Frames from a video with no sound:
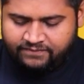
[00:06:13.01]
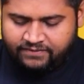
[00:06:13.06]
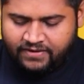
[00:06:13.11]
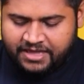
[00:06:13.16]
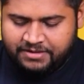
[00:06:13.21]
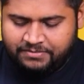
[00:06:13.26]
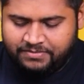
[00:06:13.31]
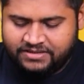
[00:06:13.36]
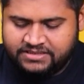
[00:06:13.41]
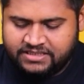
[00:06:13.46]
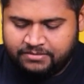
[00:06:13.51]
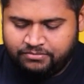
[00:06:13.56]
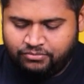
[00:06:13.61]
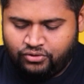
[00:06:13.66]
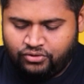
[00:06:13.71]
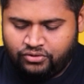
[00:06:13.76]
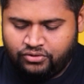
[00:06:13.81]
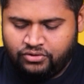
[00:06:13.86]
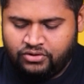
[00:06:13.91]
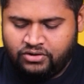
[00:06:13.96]
ফাইভে যাব
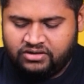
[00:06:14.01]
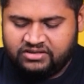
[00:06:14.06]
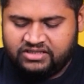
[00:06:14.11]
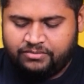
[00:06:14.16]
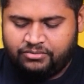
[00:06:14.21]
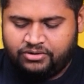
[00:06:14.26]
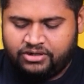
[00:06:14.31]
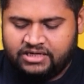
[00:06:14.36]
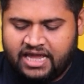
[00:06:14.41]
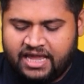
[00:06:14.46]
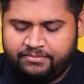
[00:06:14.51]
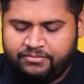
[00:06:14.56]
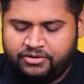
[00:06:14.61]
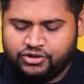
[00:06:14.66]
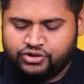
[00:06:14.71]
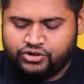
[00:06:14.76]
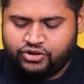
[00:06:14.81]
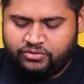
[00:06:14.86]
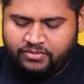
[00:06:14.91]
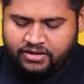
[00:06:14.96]
তারপর
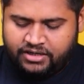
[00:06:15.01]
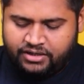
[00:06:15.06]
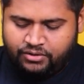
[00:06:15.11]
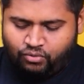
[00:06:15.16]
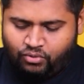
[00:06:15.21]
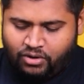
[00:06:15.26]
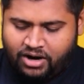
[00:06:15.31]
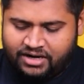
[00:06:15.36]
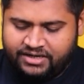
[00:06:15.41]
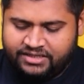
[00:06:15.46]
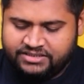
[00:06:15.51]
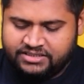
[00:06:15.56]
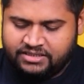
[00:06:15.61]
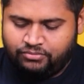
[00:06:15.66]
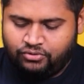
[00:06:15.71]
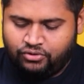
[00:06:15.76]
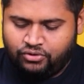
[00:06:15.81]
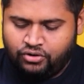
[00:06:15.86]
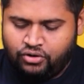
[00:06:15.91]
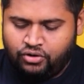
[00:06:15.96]
ডাইমেনশন মানে ওয়ানে
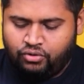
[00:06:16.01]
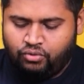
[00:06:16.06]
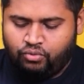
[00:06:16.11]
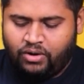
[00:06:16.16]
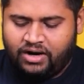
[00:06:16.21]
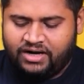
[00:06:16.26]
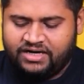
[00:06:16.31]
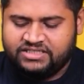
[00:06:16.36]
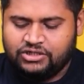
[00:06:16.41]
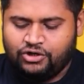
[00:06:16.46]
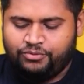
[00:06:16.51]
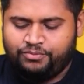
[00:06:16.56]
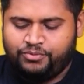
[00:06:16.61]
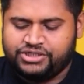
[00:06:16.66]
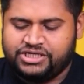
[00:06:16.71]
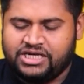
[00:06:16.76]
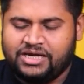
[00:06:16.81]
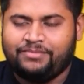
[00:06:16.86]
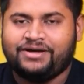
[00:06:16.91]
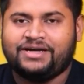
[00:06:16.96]
যাব ওয়ানে যাওয়ার পর
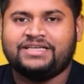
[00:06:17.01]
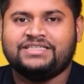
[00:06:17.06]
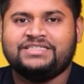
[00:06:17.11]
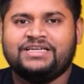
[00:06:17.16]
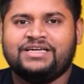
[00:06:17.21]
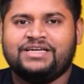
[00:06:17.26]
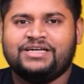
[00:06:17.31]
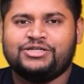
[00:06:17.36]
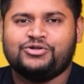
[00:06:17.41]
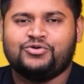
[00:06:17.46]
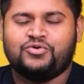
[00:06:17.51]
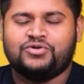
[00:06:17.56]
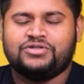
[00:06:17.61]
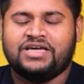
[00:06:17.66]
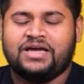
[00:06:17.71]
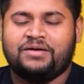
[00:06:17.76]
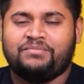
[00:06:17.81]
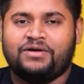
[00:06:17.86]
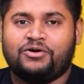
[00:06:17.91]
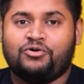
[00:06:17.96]
সে আমাকে জিজ্ঞেস
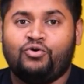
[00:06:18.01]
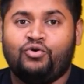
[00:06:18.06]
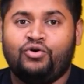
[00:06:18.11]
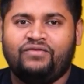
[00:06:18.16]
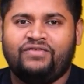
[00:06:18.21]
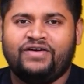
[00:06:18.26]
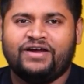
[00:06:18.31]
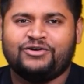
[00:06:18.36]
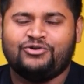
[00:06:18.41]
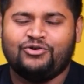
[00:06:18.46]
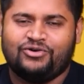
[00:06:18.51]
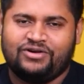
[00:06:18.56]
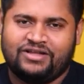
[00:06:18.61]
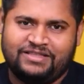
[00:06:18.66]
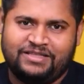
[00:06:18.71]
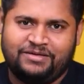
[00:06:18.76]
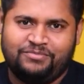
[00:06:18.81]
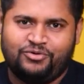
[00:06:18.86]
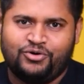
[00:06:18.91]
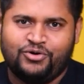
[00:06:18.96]
করছে আমরা কোন ভেক্টরটা
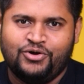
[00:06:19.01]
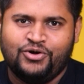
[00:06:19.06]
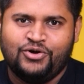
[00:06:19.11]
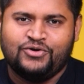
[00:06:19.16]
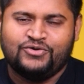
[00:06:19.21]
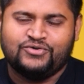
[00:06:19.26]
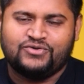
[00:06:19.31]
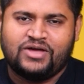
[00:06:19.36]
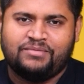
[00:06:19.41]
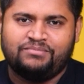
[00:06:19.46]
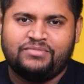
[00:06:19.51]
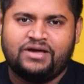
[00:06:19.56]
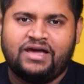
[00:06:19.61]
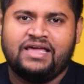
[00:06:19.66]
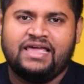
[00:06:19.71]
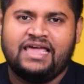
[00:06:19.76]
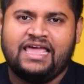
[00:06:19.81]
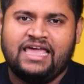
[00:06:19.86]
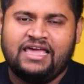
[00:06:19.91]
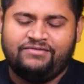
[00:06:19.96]
দিব সো আমরা
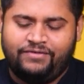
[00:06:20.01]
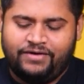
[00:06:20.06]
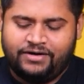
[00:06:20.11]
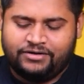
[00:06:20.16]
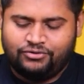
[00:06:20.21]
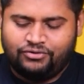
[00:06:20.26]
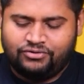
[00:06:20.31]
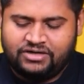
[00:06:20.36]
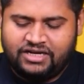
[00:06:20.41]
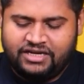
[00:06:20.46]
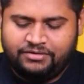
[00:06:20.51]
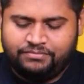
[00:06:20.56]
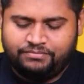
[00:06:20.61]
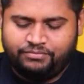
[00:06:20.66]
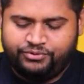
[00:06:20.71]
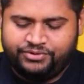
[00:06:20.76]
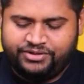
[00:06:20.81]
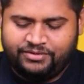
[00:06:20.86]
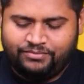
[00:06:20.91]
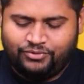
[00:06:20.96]
এ ভেক্টরটা
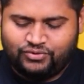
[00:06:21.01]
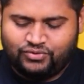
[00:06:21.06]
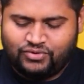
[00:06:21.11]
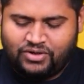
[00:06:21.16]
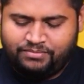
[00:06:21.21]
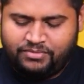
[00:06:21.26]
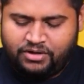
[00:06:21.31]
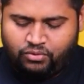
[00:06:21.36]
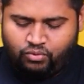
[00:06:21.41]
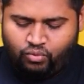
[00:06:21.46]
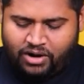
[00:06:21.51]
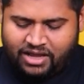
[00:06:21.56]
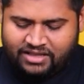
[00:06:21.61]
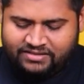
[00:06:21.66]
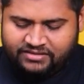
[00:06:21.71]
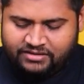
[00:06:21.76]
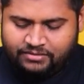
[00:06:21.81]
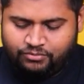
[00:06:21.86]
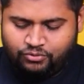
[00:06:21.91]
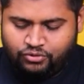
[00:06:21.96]
ইনপুট দিব সো আমরা ওয়ান
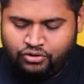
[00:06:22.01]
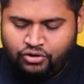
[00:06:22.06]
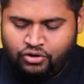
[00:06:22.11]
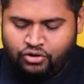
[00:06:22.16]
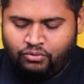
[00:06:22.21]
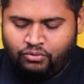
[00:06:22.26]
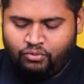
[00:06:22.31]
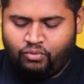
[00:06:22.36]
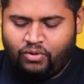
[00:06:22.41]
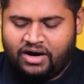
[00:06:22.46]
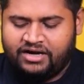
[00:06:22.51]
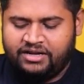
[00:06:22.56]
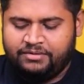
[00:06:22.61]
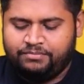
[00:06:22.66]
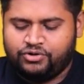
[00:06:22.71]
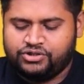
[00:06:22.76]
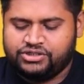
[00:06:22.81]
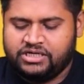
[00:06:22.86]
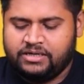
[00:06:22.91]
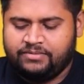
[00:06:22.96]
দিব ওয়ানের
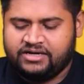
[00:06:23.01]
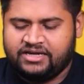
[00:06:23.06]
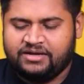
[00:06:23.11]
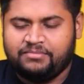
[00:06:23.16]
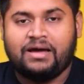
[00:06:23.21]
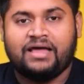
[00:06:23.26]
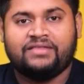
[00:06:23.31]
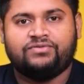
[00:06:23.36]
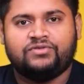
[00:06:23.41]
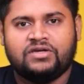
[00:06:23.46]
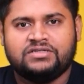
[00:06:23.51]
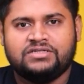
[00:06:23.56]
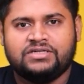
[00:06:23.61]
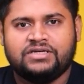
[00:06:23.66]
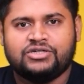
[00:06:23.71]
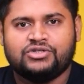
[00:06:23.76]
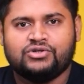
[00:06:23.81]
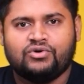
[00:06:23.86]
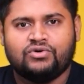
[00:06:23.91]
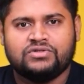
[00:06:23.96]
পর সে আমাকে মাপটা
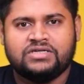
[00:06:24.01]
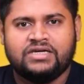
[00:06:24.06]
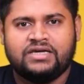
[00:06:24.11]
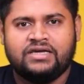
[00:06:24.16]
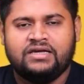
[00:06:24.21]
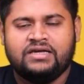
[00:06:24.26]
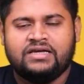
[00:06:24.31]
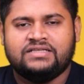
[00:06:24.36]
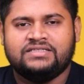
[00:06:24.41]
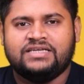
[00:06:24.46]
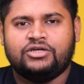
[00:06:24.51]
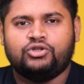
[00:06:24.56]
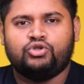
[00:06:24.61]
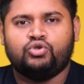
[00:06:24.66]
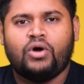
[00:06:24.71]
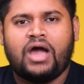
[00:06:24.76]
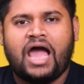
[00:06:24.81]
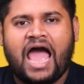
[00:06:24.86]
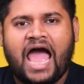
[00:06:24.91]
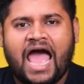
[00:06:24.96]
জিজ্ঞেস করছে
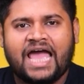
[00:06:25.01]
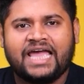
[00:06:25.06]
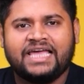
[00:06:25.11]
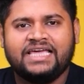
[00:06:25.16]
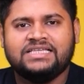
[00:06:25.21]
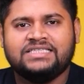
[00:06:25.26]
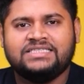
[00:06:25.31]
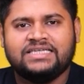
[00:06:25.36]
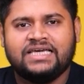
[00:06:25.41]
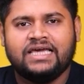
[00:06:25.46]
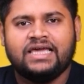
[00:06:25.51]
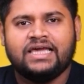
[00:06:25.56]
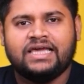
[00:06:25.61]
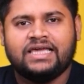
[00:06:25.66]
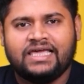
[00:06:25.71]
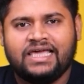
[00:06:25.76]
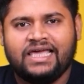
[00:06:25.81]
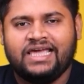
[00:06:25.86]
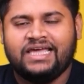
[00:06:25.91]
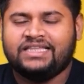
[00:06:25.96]
যেহেতু আই জে
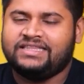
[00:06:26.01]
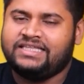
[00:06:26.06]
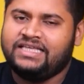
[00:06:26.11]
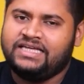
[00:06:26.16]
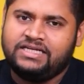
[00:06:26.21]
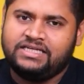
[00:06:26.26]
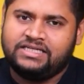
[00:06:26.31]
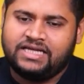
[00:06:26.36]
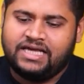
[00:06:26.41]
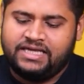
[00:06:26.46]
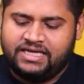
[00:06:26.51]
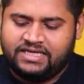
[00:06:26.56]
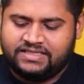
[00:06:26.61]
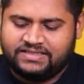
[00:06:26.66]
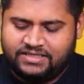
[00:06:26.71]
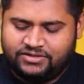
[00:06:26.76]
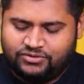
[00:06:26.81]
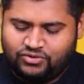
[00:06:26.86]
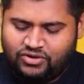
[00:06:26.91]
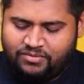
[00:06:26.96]
কে তিনটাই
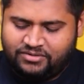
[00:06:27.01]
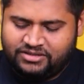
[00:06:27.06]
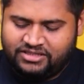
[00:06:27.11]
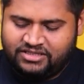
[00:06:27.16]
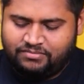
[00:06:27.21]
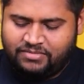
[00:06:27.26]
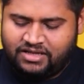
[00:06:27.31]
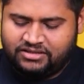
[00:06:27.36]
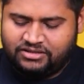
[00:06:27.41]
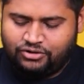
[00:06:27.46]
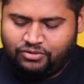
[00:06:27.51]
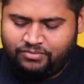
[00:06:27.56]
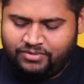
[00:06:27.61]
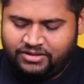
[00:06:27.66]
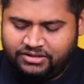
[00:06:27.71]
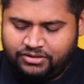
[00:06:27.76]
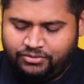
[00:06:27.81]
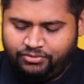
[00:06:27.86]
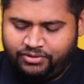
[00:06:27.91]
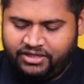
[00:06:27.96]
আছে সো আমাদের মাপতে হবে
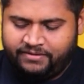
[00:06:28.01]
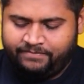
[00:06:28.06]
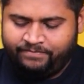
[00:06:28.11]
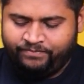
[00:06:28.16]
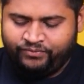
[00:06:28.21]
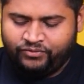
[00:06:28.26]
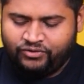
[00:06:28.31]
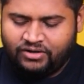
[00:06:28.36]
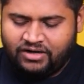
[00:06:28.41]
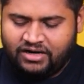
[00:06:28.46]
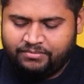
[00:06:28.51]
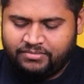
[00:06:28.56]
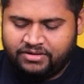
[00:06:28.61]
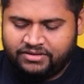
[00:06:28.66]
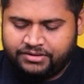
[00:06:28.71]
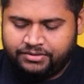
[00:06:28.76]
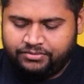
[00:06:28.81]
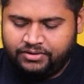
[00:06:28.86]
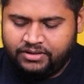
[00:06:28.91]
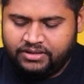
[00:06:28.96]
থ্রি তাহলে আমরা
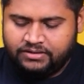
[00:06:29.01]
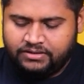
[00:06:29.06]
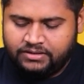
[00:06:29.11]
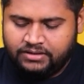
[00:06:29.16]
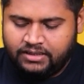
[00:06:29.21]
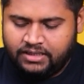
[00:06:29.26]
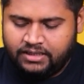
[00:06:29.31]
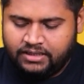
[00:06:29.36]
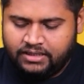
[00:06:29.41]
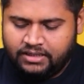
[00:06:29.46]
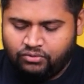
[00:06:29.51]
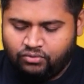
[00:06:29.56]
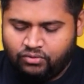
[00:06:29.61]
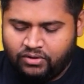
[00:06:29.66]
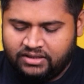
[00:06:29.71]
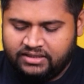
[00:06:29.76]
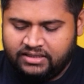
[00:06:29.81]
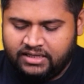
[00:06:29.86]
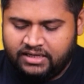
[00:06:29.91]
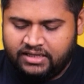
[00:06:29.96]
থ্রি দিয়ে
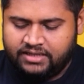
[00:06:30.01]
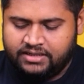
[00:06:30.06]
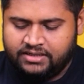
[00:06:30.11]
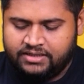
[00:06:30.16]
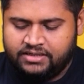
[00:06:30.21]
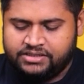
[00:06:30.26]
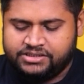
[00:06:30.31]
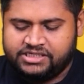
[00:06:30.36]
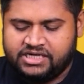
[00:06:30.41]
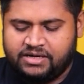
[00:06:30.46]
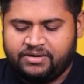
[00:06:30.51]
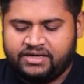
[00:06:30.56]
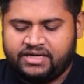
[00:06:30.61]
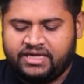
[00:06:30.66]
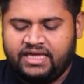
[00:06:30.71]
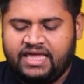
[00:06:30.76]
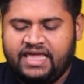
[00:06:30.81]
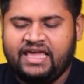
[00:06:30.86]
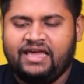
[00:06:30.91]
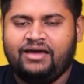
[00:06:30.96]
ইকুয়াল দিলে সে
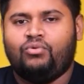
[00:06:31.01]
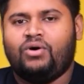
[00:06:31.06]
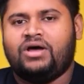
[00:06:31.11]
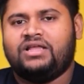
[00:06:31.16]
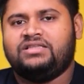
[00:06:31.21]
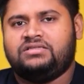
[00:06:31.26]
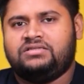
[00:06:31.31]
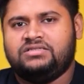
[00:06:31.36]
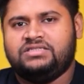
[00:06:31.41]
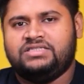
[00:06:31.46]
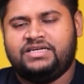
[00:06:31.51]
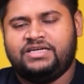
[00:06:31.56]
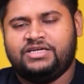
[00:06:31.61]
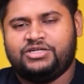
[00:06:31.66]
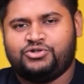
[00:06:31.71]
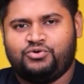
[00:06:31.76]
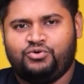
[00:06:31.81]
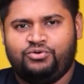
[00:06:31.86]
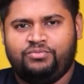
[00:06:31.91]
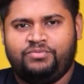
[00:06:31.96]
আমাকে এ ওয়ান
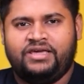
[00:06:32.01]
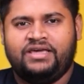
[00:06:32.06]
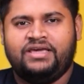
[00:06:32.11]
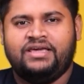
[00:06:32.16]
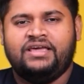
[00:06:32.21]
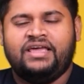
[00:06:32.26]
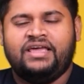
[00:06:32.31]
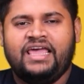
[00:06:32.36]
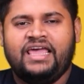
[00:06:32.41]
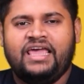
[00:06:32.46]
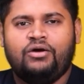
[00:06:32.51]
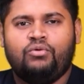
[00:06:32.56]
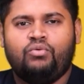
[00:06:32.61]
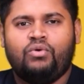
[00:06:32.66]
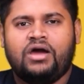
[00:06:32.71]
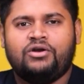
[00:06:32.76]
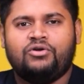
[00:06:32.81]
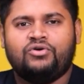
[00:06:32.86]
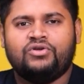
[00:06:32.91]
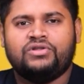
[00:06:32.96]
জিজ্ঞেস করবে এ
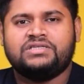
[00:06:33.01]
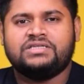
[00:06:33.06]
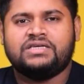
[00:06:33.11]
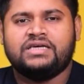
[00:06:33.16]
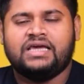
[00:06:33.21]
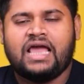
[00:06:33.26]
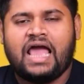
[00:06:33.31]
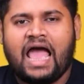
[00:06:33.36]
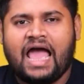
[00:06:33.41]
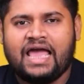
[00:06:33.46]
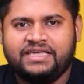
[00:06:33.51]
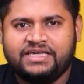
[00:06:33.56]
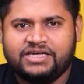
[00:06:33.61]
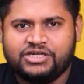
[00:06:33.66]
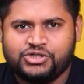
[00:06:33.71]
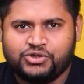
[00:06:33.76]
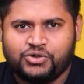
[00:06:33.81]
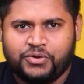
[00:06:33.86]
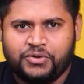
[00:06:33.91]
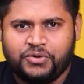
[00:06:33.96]
ওয়ান হচ্ছে আই
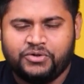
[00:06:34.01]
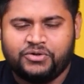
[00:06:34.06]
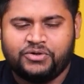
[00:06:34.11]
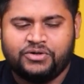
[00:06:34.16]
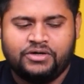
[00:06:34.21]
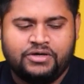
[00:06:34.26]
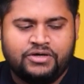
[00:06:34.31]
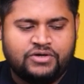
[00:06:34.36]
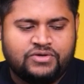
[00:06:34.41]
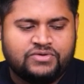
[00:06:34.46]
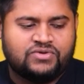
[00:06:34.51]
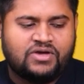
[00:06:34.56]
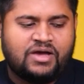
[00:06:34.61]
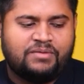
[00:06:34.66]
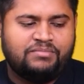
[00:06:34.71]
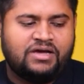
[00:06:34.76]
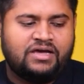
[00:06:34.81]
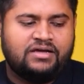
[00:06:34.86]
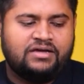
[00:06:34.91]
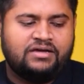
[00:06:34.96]
এর সহক সো
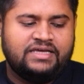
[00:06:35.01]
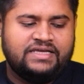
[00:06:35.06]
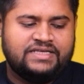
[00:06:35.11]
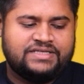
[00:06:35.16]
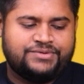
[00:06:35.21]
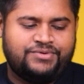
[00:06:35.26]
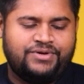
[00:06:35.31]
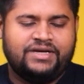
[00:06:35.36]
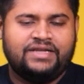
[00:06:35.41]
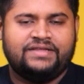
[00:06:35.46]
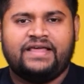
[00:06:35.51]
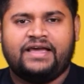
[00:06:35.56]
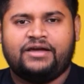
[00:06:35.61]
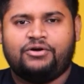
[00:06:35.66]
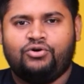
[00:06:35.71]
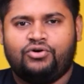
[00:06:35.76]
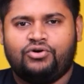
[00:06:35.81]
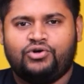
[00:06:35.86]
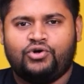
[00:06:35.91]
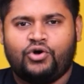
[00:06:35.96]
আমরা স্ক্রিনে
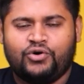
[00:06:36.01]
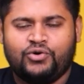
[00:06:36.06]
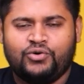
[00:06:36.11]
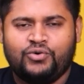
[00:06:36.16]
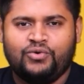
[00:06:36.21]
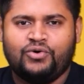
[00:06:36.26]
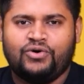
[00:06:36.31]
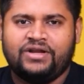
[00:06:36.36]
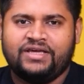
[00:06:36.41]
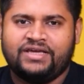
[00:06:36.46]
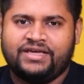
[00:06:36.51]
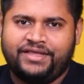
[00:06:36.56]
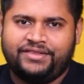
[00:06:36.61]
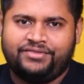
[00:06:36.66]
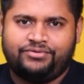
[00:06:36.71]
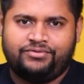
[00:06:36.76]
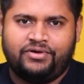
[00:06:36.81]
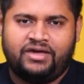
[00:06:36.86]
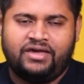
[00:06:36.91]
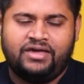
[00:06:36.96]
দেখো ডট গুণনের
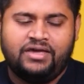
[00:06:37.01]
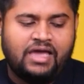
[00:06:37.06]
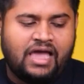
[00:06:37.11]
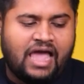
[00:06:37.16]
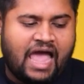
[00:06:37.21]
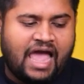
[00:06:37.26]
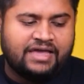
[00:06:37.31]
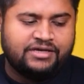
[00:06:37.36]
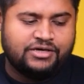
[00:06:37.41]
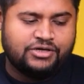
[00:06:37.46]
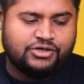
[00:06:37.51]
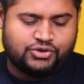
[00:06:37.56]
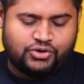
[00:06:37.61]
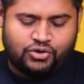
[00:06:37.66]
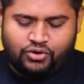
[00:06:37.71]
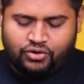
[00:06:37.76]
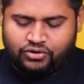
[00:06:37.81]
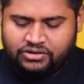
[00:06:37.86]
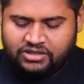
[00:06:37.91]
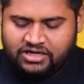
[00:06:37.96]
ক্ষেত্রে আই এর
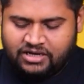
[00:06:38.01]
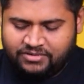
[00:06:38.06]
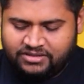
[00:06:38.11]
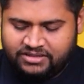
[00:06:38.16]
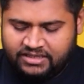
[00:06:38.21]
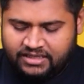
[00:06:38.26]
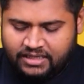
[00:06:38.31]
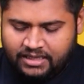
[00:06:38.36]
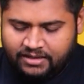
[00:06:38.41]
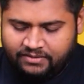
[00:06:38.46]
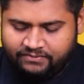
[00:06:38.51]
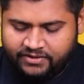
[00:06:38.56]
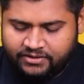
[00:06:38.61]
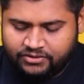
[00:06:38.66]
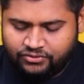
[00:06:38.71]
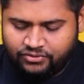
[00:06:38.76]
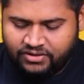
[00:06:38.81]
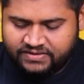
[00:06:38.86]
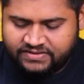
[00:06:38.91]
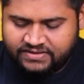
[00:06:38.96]
সহগটা আমাদের এ
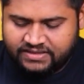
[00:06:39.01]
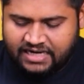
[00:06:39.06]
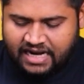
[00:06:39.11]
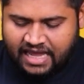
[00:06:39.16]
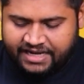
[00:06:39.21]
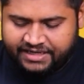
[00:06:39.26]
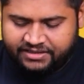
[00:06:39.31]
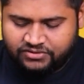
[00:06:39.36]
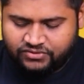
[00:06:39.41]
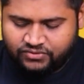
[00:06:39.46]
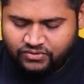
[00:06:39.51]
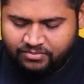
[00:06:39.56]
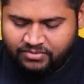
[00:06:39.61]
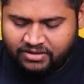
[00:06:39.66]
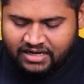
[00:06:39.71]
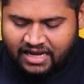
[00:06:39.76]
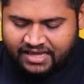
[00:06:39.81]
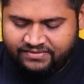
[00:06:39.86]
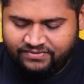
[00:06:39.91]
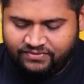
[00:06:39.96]
ভেক্টরে আছে নাইন সো
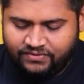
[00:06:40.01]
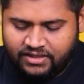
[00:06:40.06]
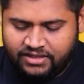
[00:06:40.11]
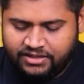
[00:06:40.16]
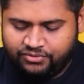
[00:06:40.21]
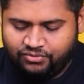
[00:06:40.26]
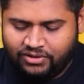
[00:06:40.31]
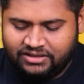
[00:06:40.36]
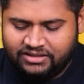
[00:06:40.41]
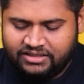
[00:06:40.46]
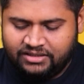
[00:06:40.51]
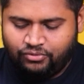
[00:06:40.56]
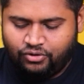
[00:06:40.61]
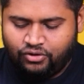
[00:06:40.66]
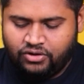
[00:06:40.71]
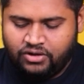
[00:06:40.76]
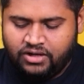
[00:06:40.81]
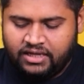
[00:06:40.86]
আমরা নাইন দিয়ে ইকুয়াল দিব